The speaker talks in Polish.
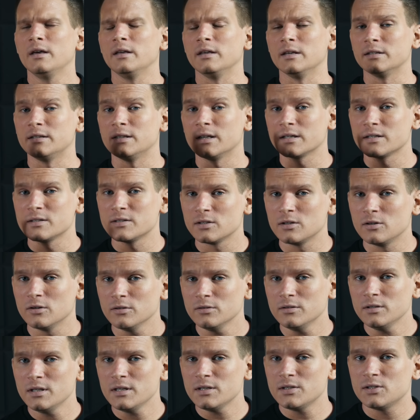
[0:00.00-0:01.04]
Jednak
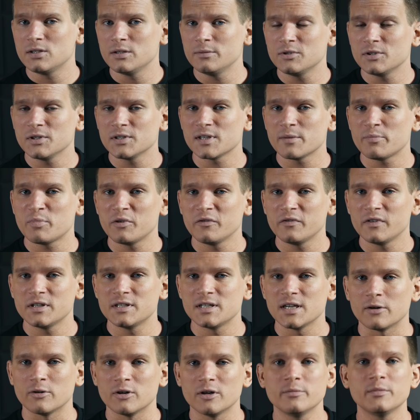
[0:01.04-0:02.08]
zgodnie z tym, co
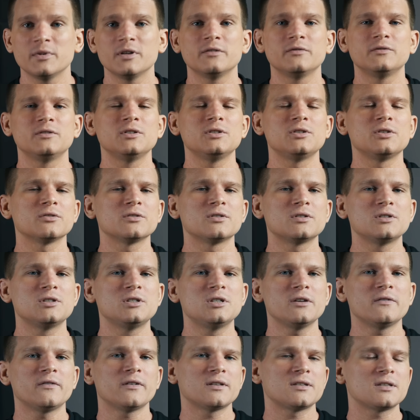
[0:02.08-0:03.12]
zapowiedziałem, w
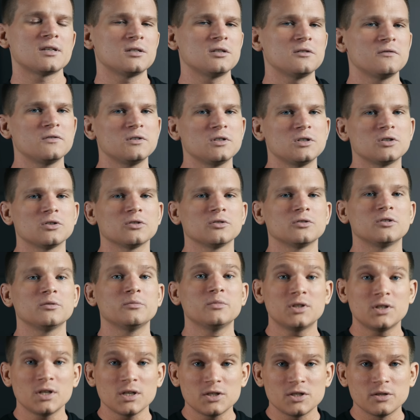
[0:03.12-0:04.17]

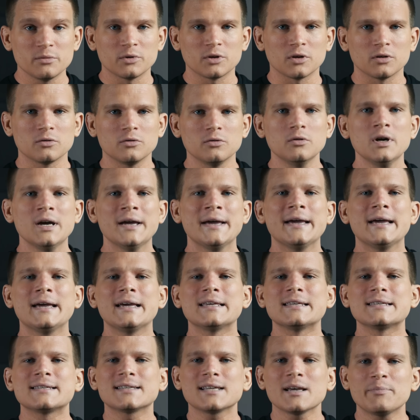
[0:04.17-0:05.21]
1993 roku
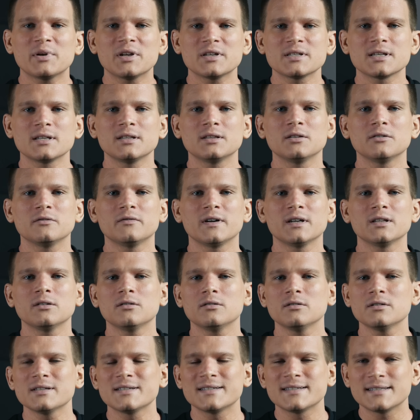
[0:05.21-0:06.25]

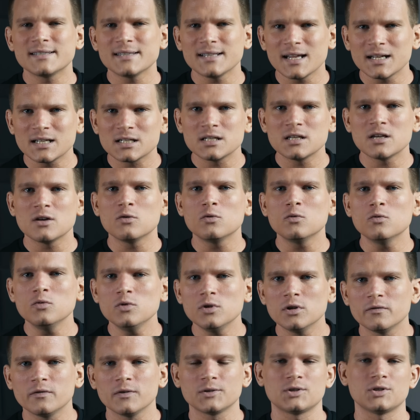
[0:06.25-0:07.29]
zaprezentowano znacznie
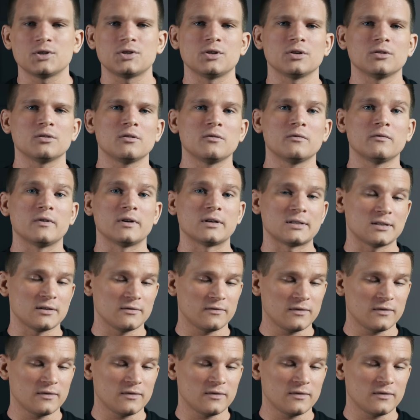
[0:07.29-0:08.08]
unowocześnioną wersję